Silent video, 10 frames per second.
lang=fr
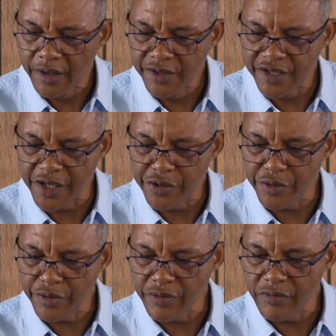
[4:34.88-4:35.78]

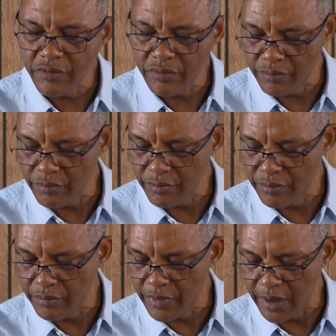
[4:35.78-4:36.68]
Jésus
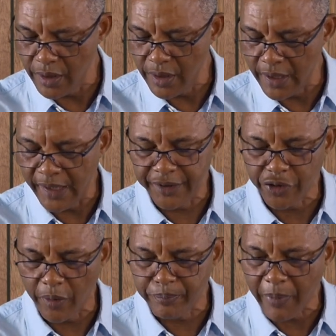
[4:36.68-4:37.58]
est l'exemple